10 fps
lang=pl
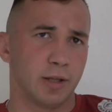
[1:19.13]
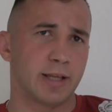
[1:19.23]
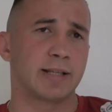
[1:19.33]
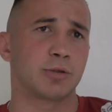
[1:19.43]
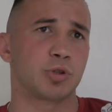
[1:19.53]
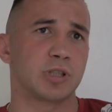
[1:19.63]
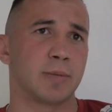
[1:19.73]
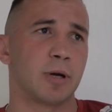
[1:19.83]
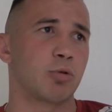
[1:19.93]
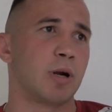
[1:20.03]
Teraz już
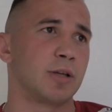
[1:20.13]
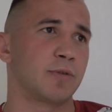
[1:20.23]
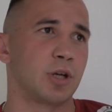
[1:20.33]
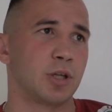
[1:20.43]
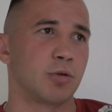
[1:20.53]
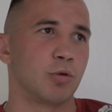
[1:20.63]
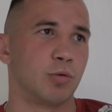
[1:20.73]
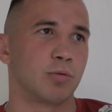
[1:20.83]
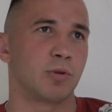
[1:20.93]
jestem aktualnie w treningu,